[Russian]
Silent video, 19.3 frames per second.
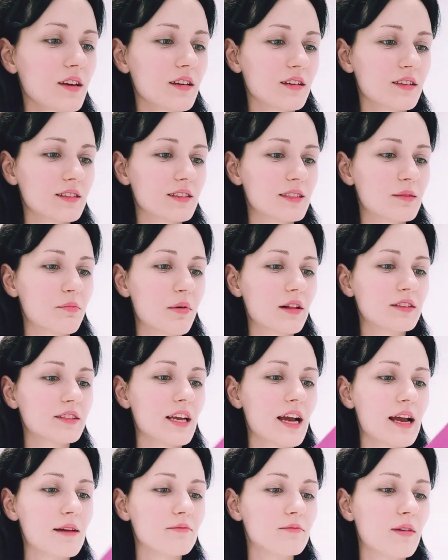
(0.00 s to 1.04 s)
Э,
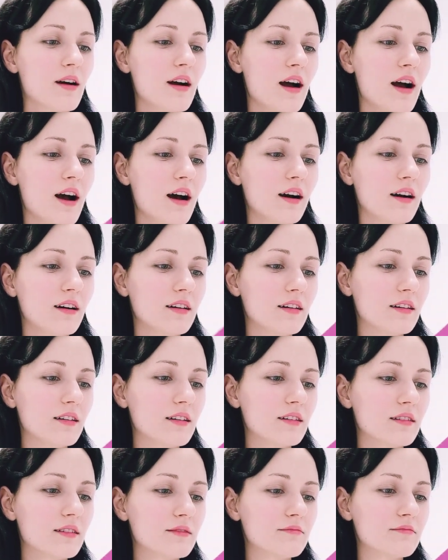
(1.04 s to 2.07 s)
заполняем
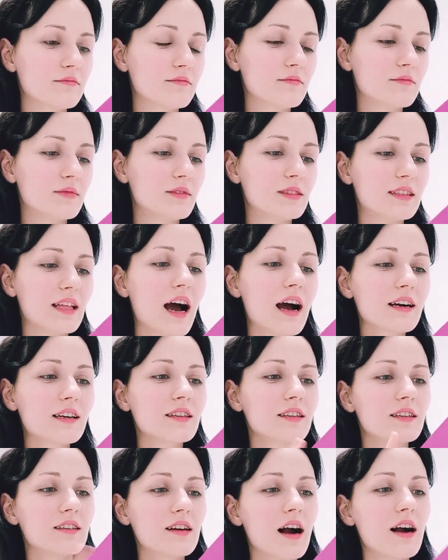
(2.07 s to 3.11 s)
а,
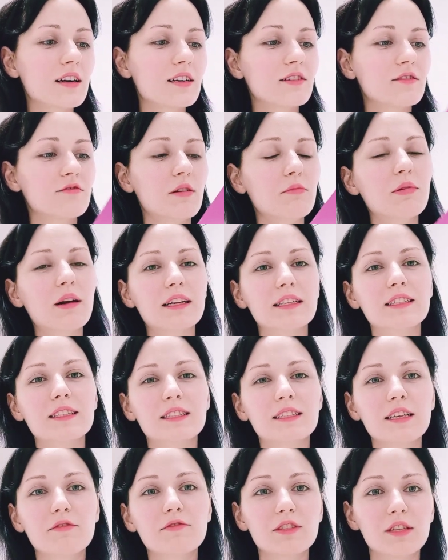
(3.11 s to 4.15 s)
так, как в
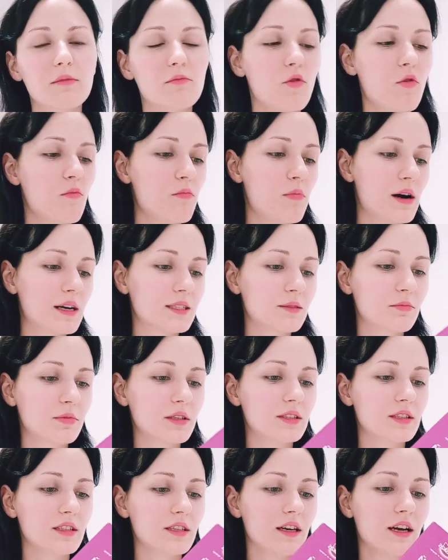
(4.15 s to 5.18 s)
образце в самом
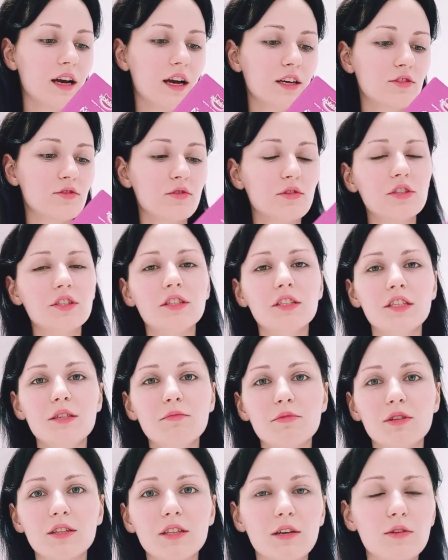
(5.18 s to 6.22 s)
паспорте. То есть
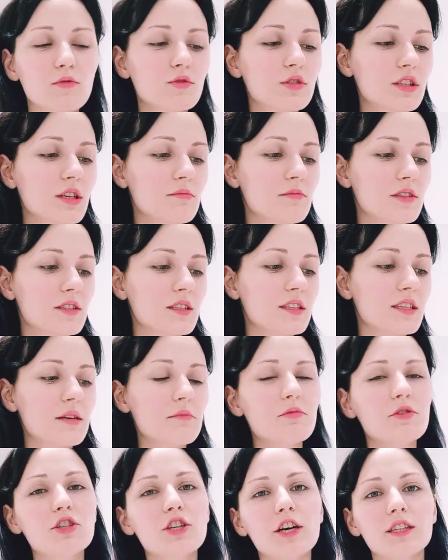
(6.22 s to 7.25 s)
имя на русском языке
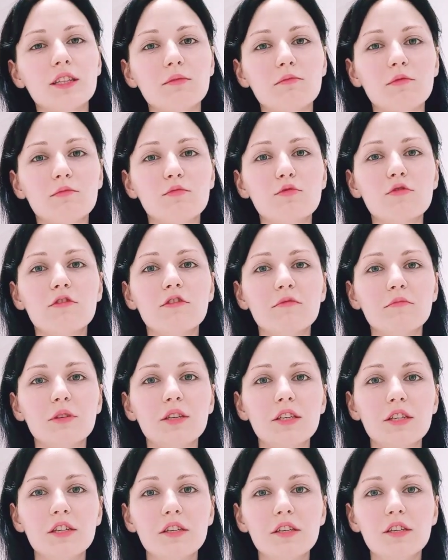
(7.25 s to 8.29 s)
печатными буквами
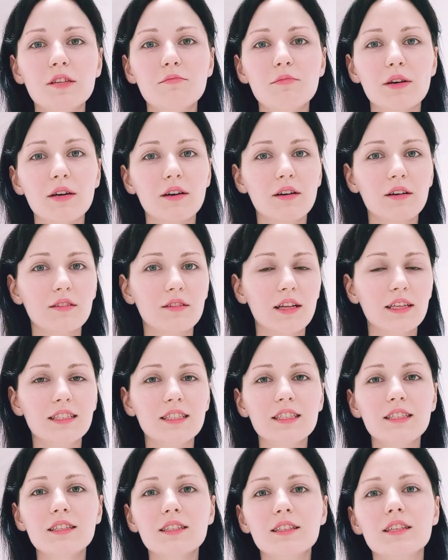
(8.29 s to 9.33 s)
и имя
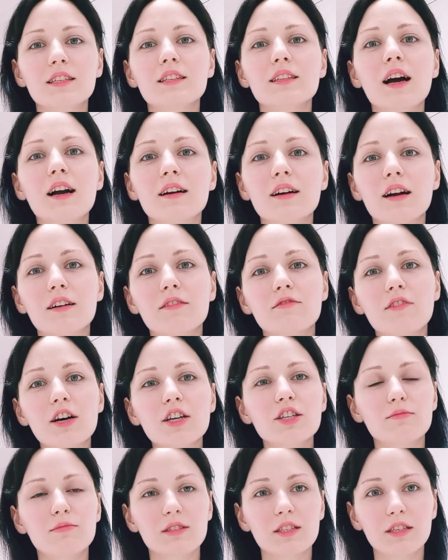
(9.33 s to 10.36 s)
латиницей, так как в
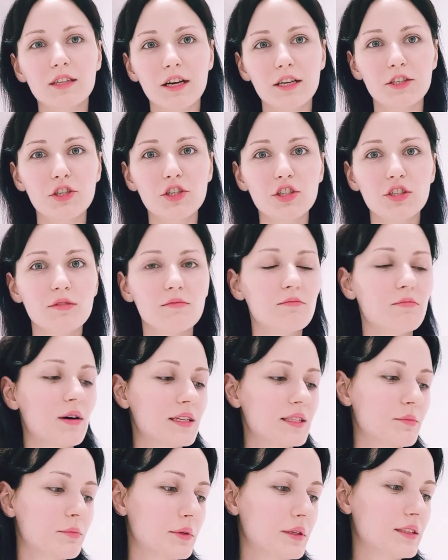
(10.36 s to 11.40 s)
вашем заграничном
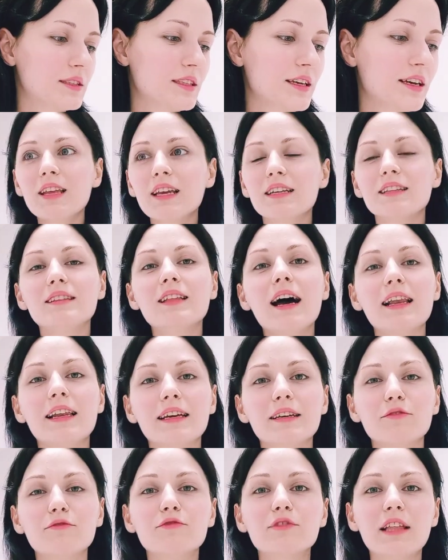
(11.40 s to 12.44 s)
паспорте.
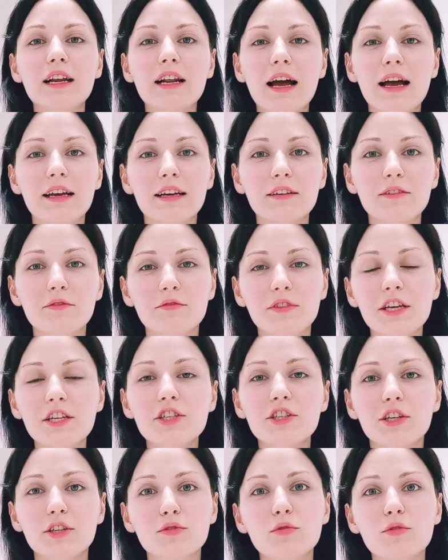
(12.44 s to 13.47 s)
Далее, вторая
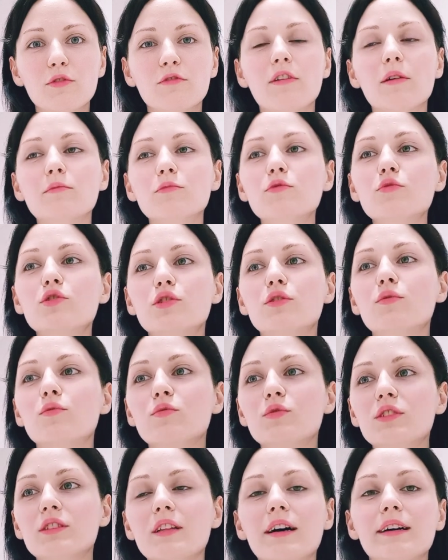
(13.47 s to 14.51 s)
вещь, которую вам нужно
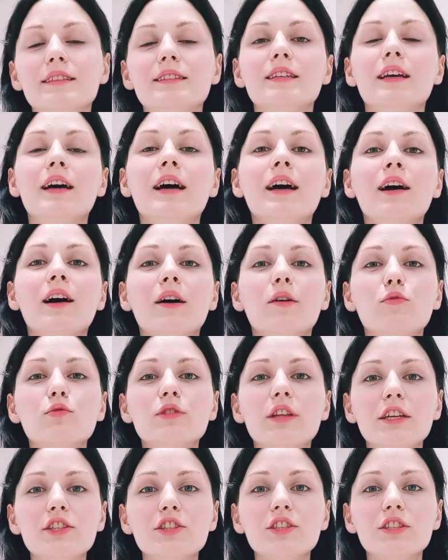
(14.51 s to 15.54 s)
узнать –
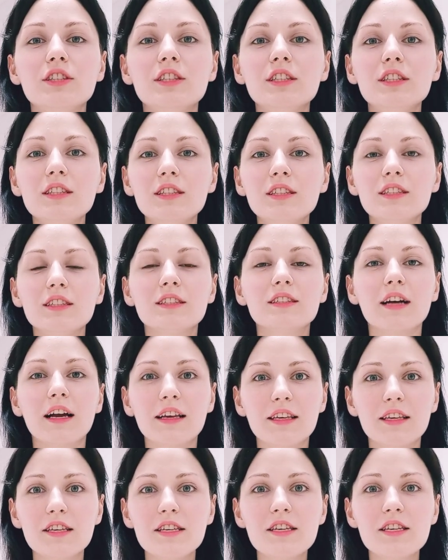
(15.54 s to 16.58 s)
уточнить,
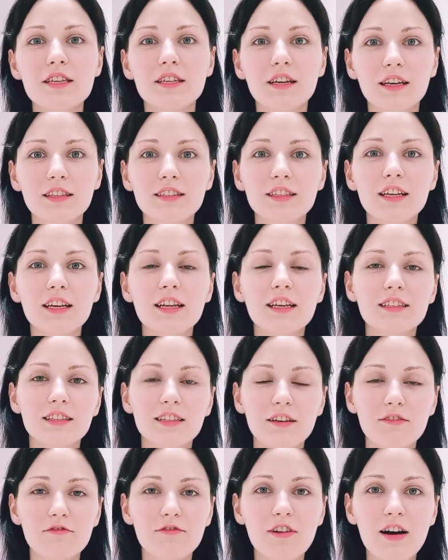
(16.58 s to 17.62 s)
какие
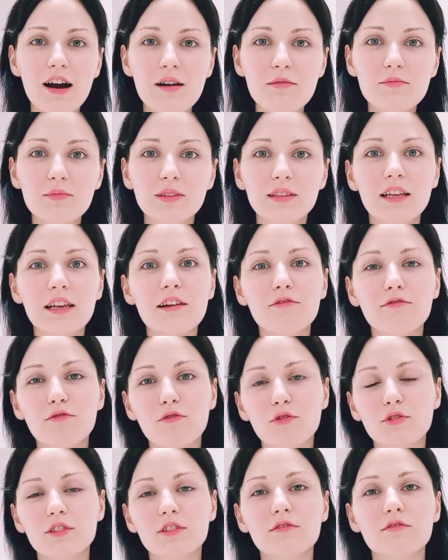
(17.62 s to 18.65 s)
конкретно вам для
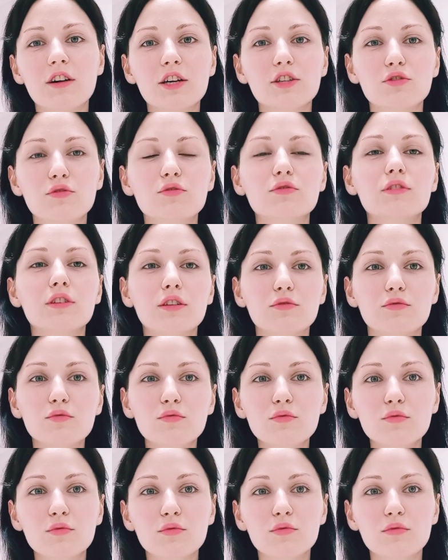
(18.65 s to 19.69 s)
ввоза в вашу
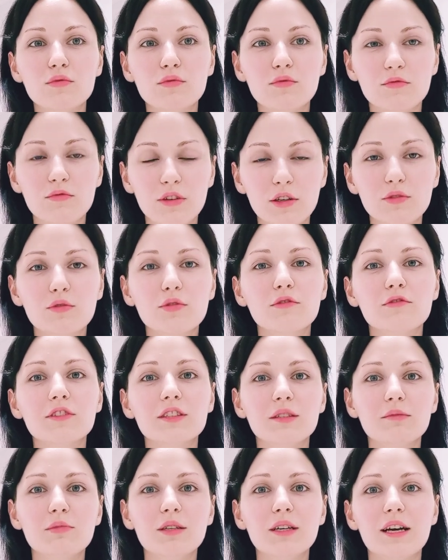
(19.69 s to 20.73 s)
страну, которую вы
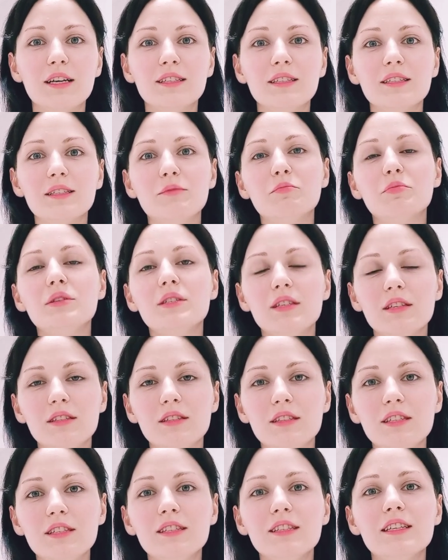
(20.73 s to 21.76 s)
собираетесь
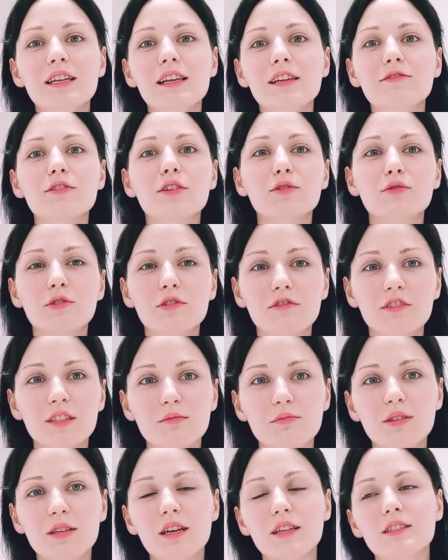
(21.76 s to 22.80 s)
посетить или в которой вы
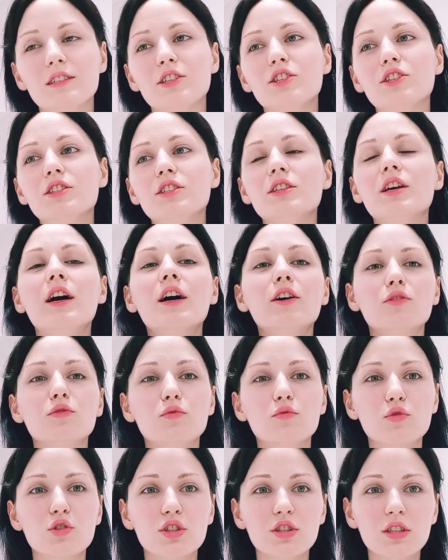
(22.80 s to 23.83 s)
собираетесь жить,
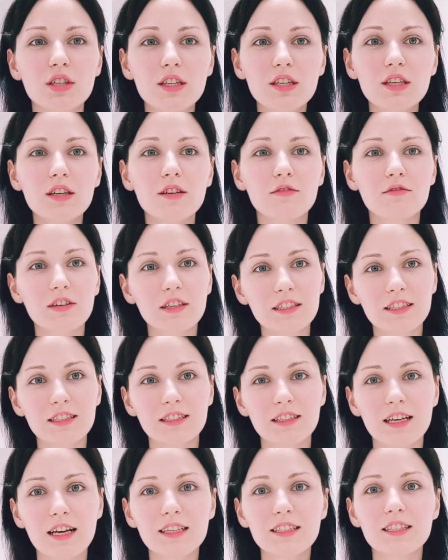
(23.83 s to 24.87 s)
нужны
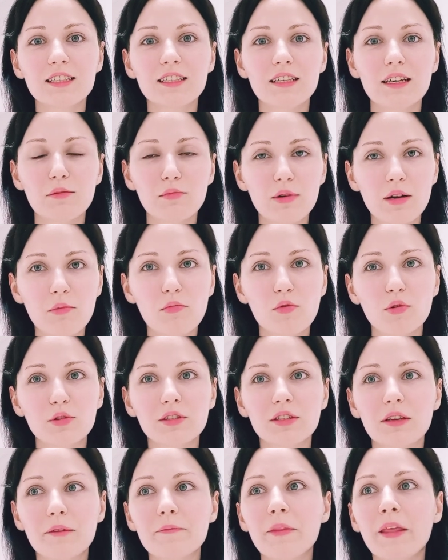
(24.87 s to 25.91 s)
вакцинации и
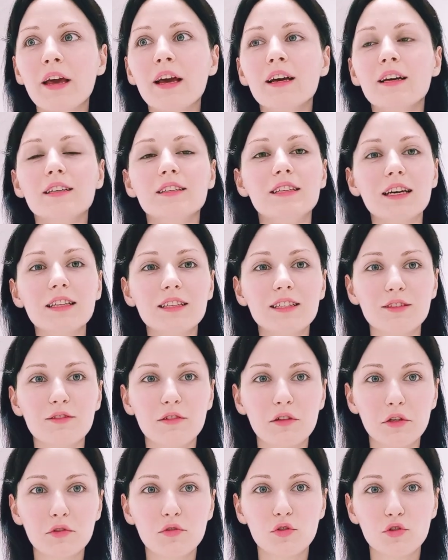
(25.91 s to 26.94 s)
обработки. Я
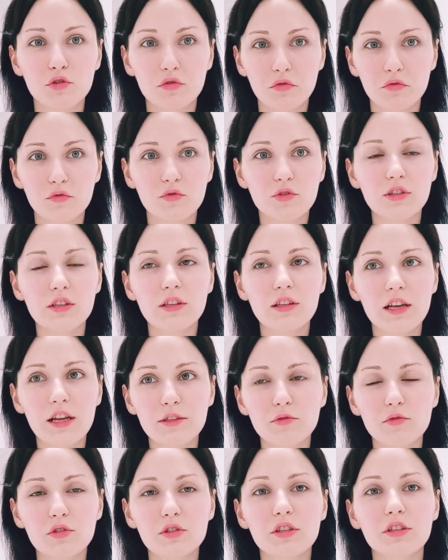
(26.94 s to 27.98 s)
назвала то, что нужно для
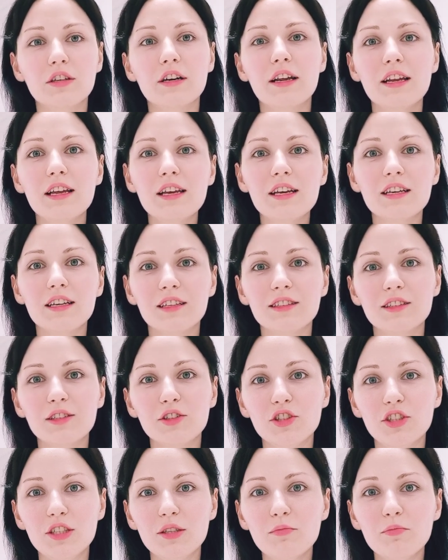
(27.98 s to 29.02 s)
Южной Кореи. Это
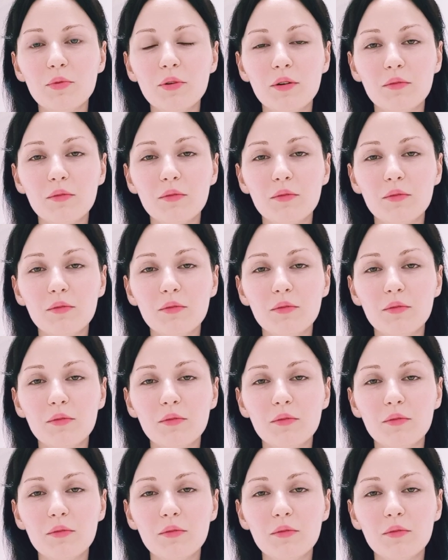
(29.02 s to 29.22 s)
чип,